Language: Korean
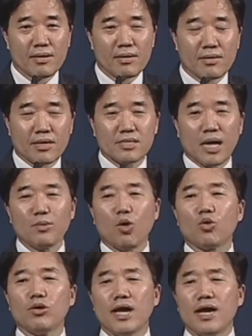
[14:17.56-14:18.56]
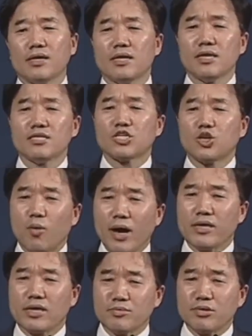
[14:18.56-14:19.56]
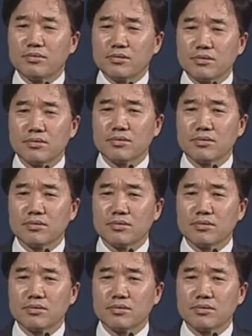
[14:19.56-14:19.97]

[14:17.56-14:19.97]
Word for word: 그렇다면 오늘날 저와 여러분은